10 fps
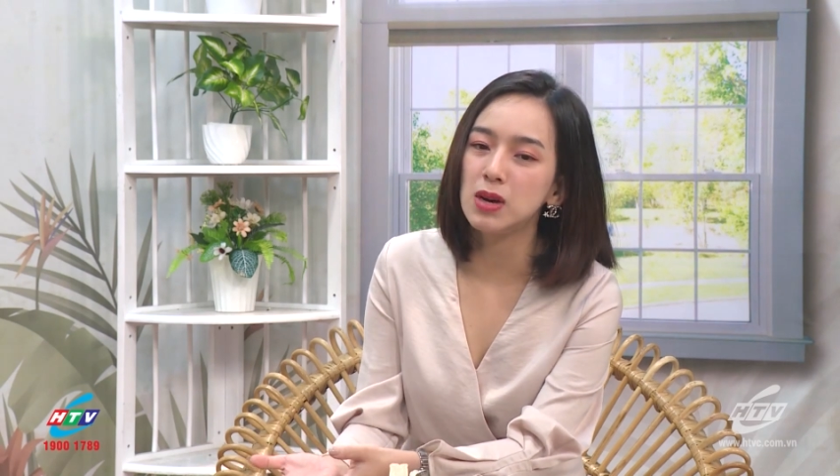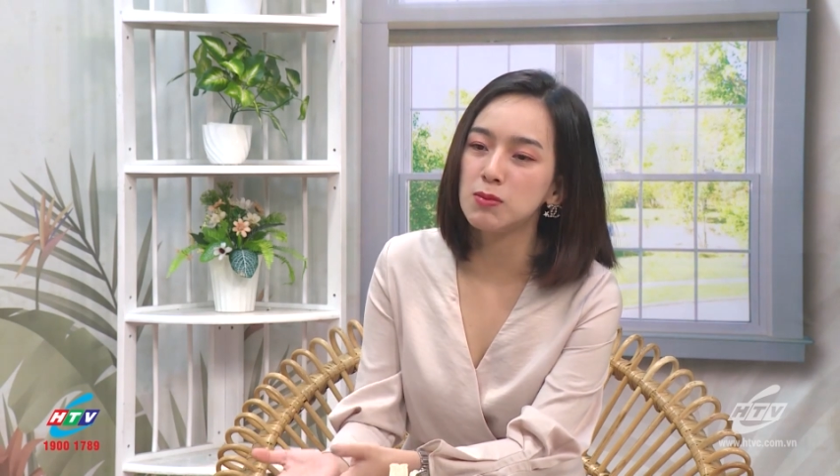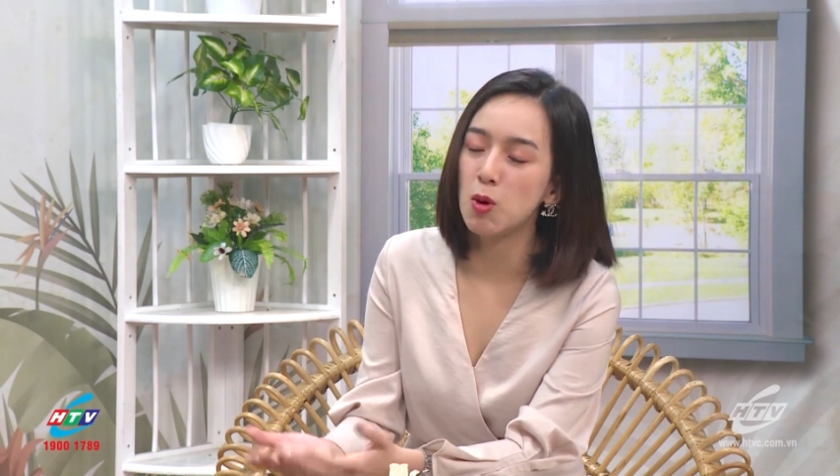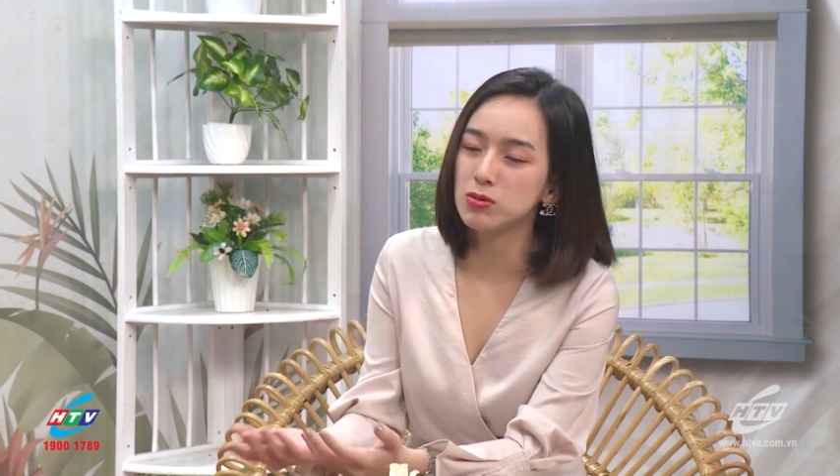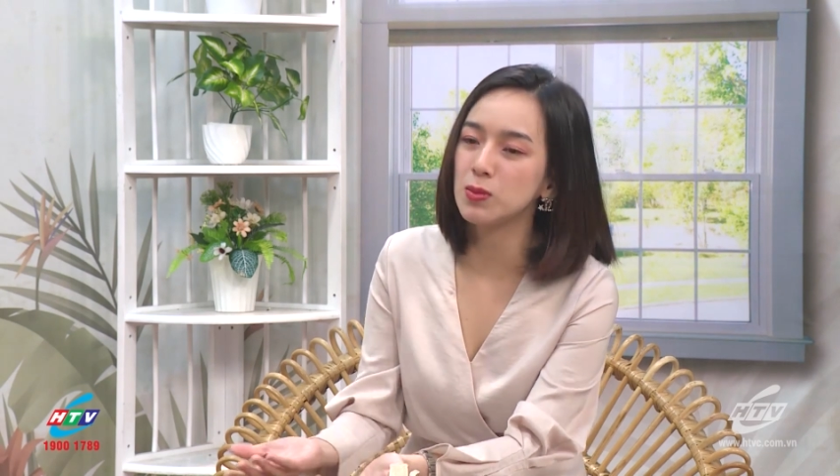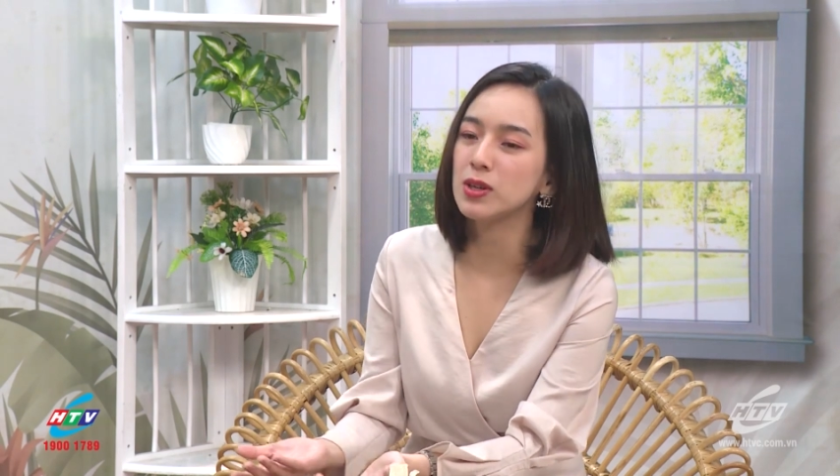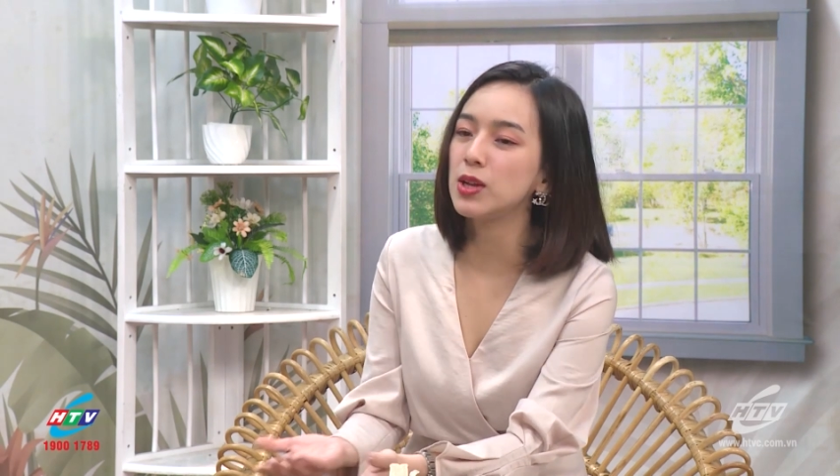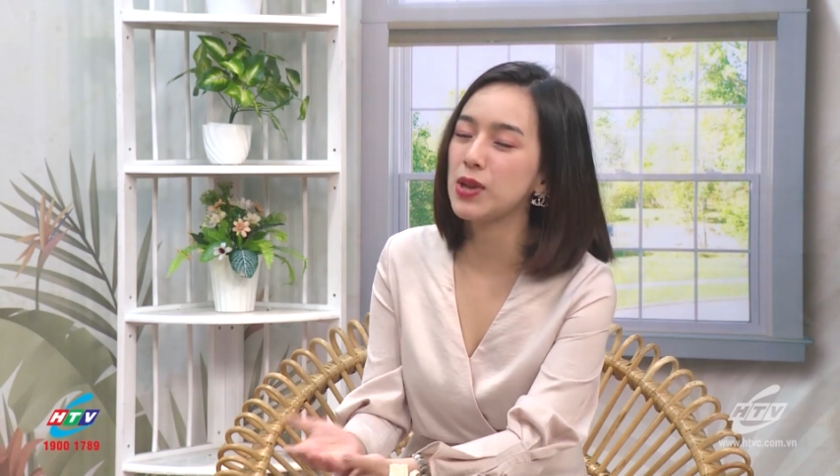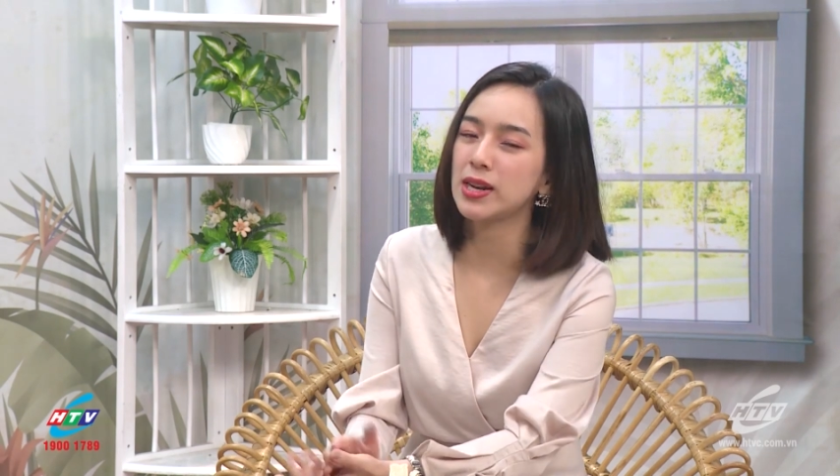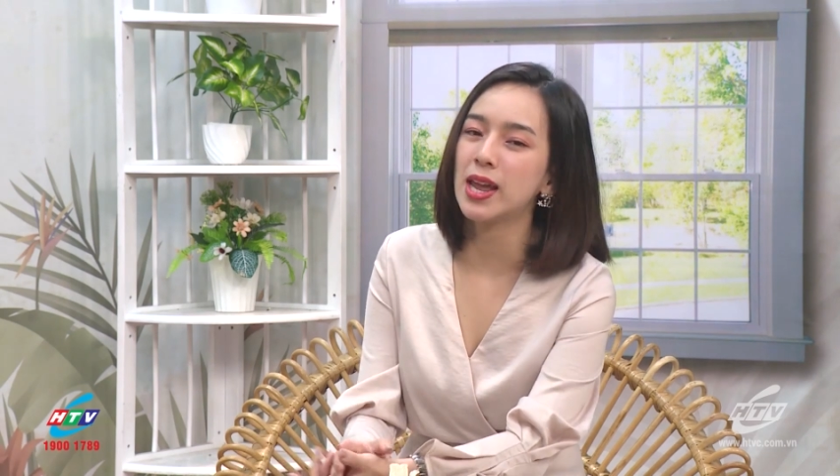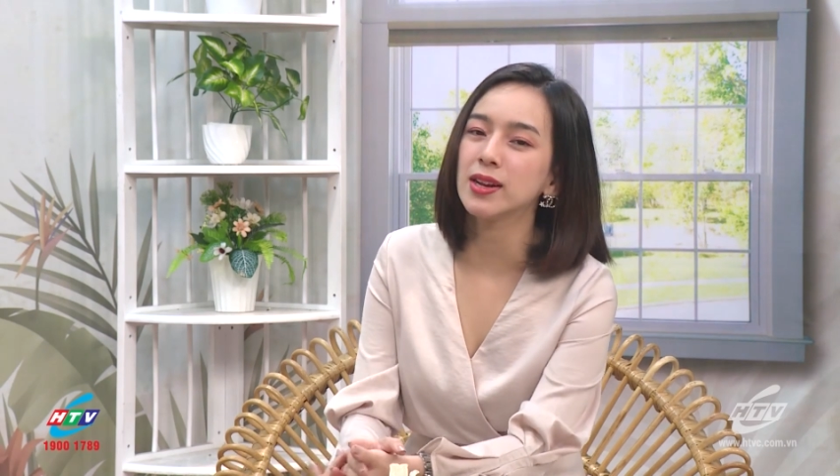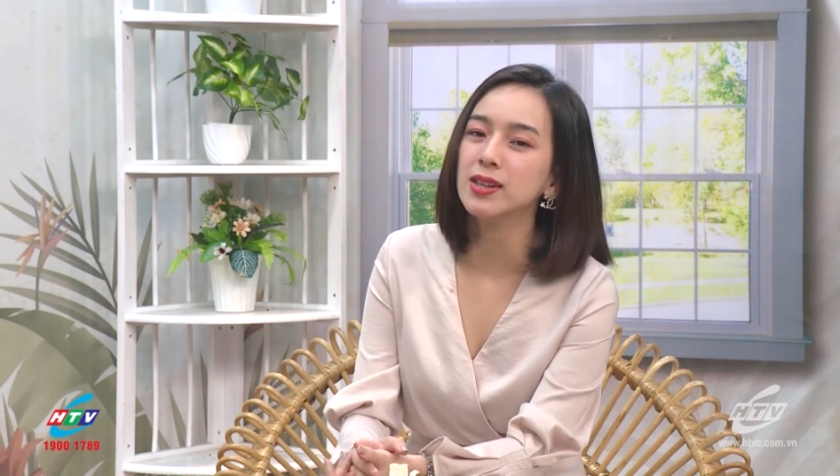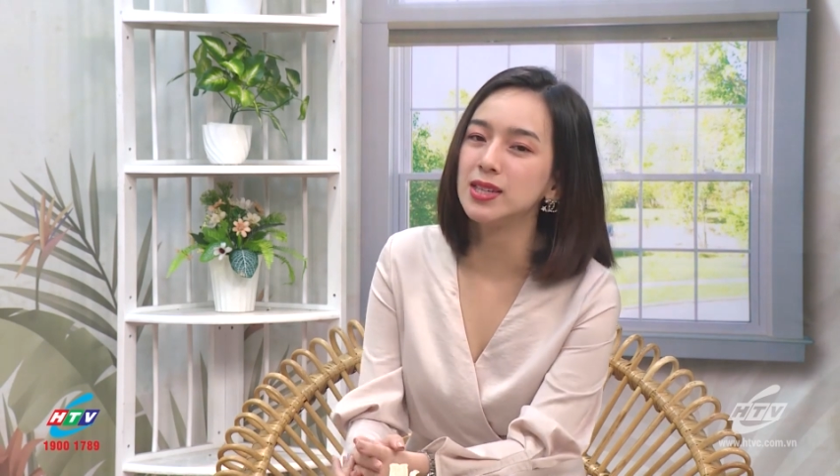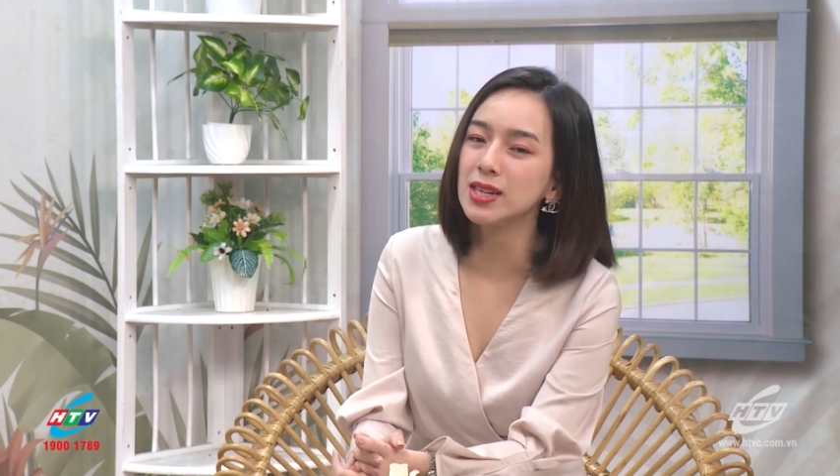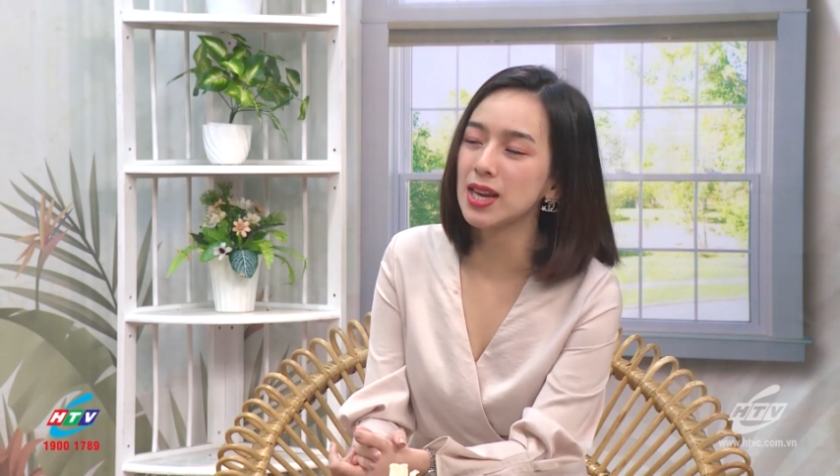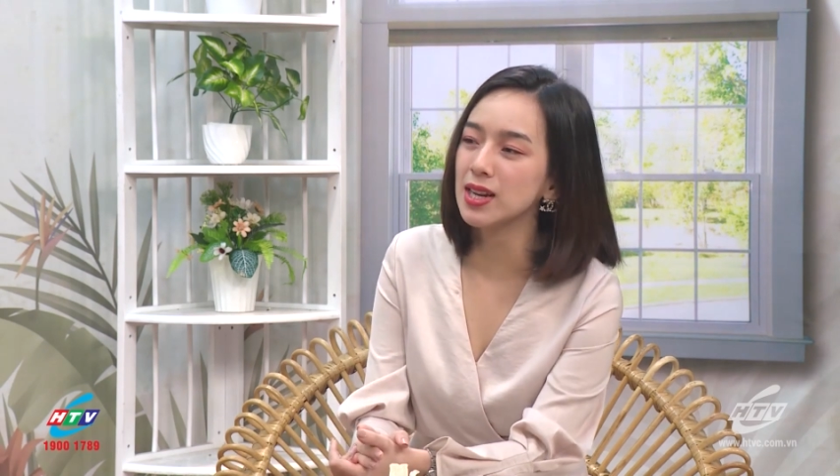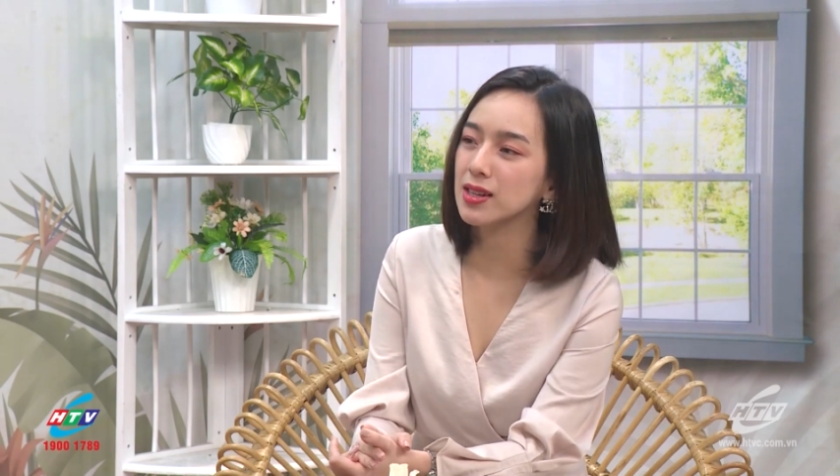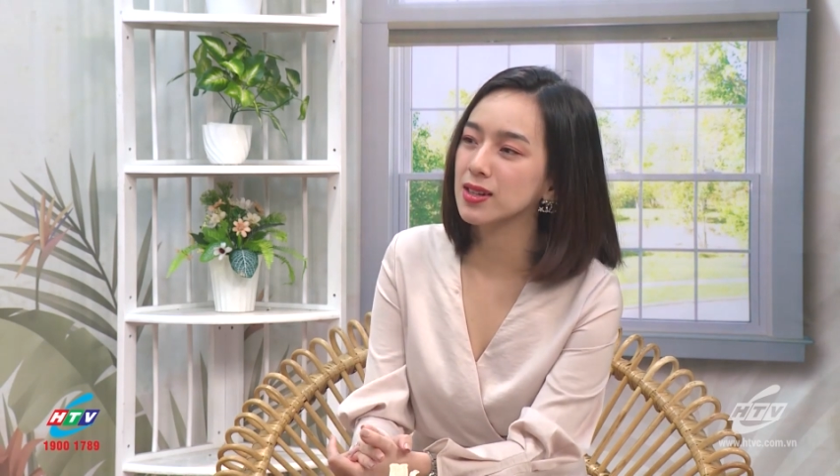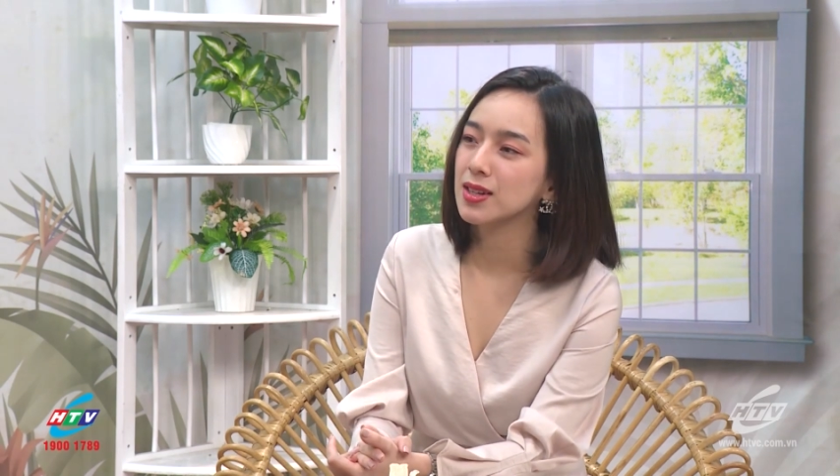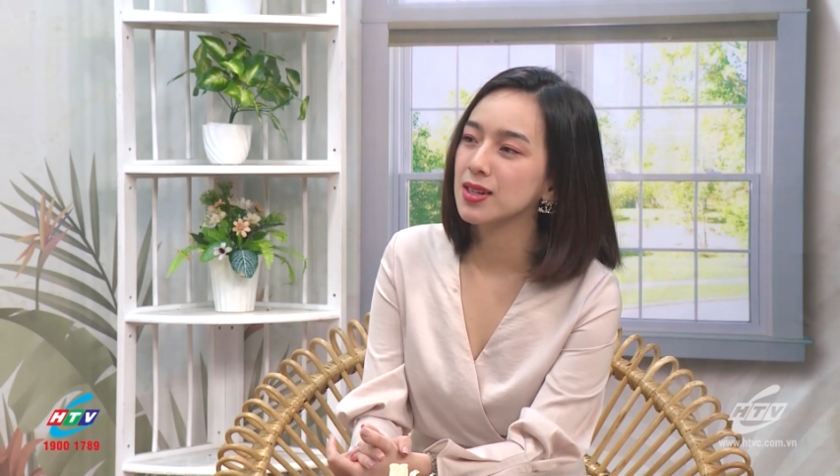mà một trong những điều gian nan đó thì chắc chắn là